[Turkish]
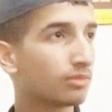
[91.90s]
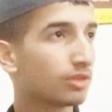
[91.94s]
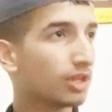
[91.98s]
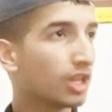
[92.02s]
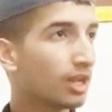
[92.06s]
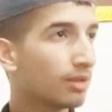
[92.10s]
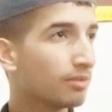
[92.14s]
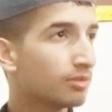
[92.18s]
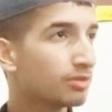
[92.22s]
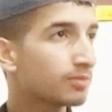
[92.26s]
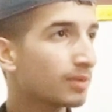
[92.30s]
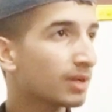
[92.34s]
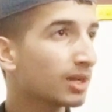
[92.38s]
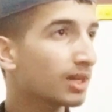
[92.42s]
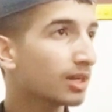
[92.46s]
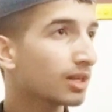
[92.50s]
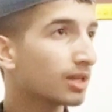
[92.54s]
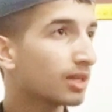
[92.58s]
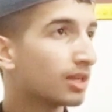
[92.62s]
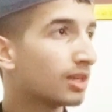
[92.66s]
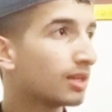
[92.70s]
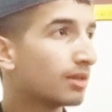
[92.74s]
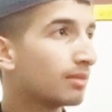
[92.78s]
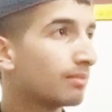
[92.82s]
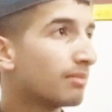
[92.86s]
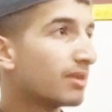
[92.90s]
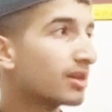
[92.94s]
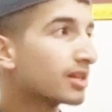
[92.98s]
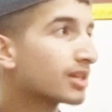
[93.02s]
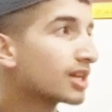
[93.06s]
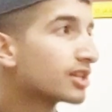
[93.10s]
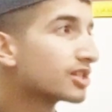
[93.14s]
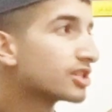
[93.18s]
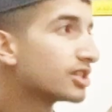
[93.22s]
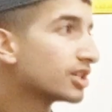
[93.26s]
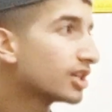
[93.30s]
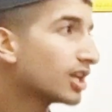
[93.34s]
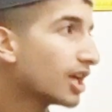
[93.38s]
Ne demiş bak. Ben
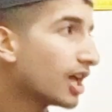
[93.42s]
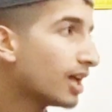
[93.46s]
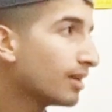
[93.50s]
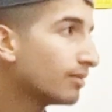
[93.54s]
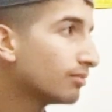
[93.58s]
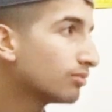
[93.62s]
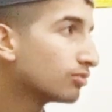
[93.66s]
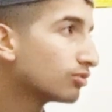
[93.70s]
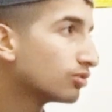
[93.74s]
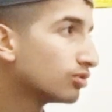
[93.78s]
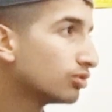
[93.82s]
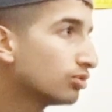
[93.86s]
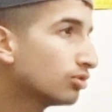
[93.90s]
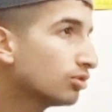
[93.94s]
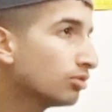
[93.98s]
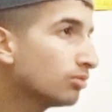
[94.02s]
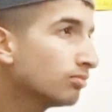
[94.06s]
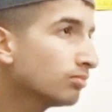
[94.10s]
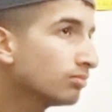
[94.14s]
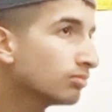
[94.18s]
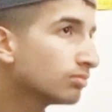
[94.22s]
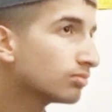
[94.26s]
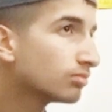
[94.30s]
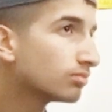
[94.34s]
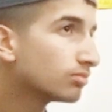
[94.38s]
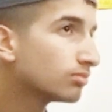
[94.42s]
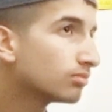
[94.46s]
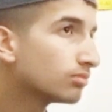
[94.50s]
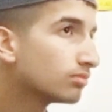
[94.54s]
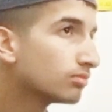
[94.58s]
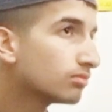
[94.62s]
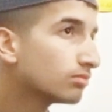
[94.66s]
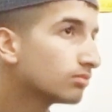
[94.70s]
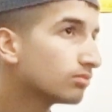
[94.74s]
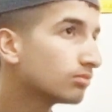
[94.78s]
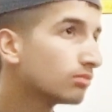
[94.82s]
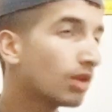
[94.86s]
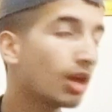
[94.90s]
geceleri hem uyurum
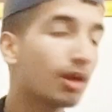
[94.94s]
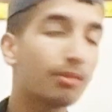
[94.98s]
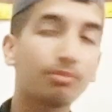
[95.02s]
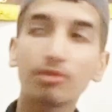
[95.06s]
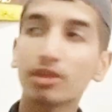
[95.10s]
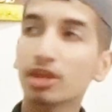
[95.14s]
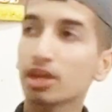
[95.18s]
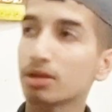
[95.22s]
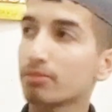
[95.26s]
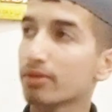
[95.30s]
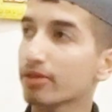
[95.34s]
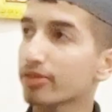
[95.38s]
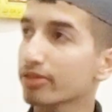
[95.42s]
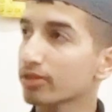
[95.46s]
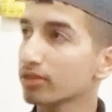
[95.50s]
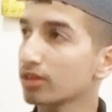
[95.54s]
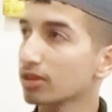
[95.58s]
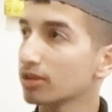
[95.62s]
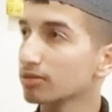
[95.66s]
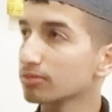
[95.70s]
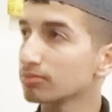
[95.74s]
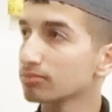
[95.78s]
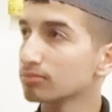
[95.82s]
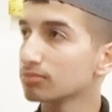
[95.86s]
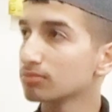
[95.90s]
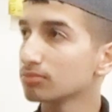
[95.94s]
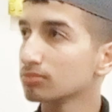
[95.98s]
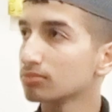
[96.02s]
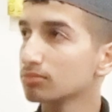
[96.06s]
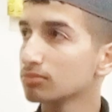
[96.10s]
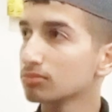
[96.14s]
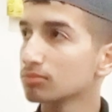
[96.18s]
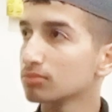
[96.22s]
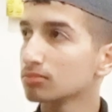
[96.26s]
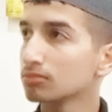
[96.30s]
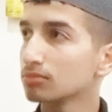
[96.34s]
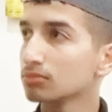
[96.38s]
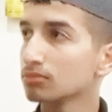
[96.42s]
hem de namaz kılarım.
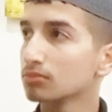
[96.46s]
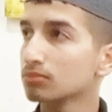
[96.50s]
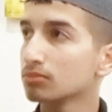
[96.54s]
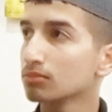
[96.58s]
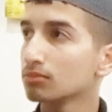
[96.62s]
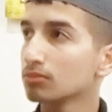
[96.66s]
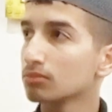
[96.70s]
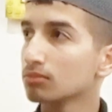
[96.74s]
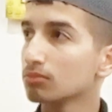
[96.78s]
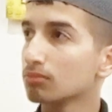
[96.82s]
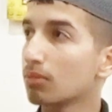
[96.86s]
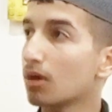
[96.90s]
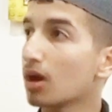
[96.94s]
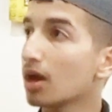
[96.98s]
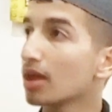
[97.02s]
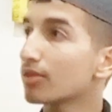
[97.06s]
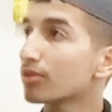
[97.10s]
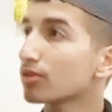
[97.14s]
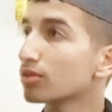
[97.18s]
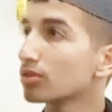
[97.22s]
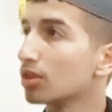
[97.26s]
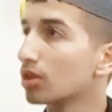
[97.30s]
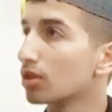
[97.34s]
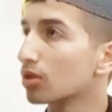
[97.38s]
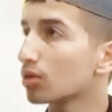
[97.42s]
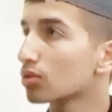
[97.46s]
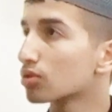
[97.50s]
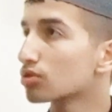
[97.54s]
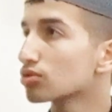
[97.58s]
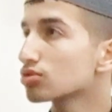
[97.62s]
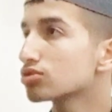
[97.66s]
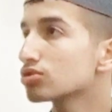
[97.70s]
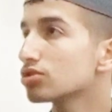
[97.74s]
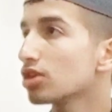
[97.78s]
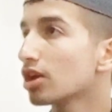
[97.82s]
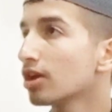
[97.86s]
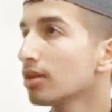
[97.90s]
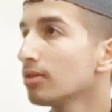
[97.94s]
Bazı günler
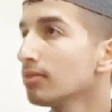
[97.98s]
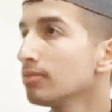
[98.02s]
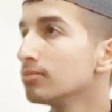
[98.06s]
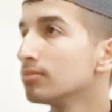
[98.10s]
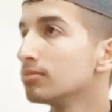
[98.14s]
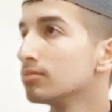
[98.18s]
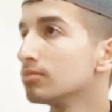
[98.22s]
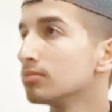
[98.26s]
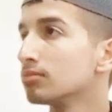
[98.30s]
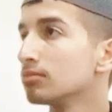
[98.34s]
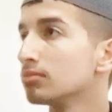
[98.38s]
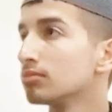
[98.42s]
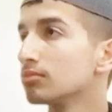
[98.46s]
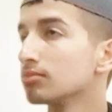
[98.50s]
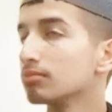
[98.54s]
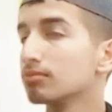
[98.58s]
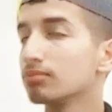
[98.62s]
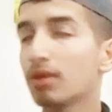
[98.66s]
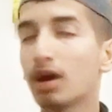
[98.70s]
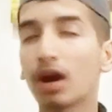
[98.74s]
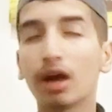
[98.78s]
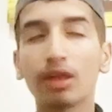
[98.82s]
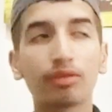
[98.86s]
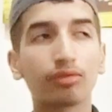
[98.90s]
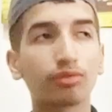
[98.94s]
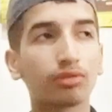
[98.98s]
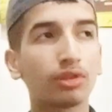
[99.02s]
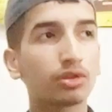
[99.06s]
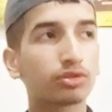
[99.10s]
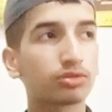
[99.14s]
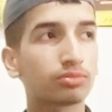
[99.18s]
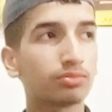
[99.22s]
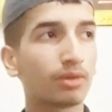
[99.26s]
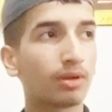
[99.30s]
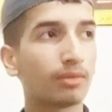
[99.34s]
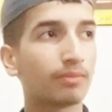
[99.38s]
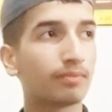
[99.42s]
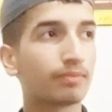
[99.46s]
oruçlarım, bazı günler
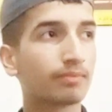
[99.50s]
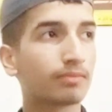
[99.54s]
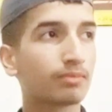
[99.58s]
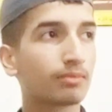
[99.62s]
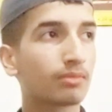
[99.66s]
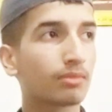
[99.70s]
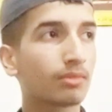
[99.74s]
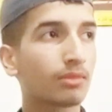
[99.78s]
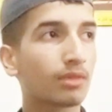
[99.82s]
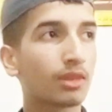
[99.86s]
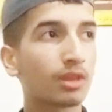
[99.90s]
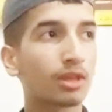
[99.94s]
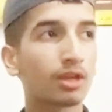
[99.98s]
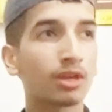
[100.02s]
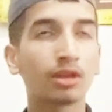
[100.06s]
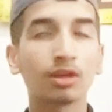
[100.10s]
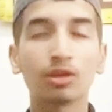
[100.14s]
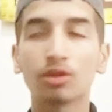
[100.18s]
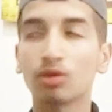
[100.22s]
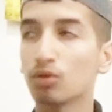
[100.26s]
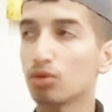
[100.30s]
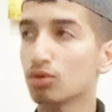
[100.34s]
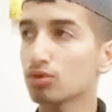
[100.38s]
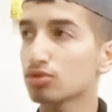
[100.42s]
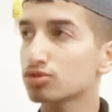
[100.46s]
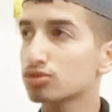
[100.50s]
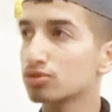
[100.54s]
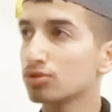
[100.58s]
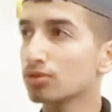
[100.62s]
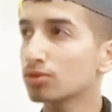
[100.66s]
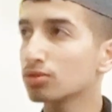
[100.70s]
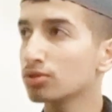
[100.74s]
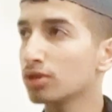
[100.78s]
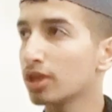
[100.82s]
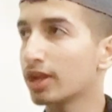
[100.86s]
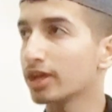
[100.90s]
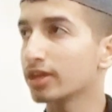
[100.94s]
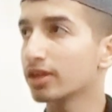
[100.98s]
tutmam. Oruç tuttuğum
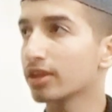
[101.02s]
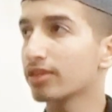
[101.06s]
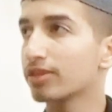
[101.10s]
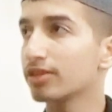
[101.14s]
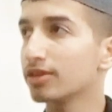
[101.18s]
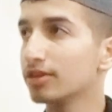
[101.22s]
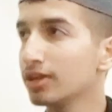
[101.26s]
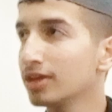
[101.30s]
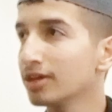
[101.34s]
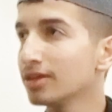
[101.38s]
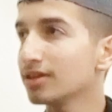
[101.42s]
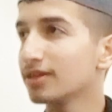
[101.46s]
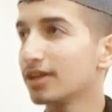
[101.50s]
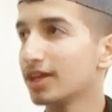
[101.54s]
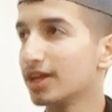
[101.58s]
günler hangisiydi?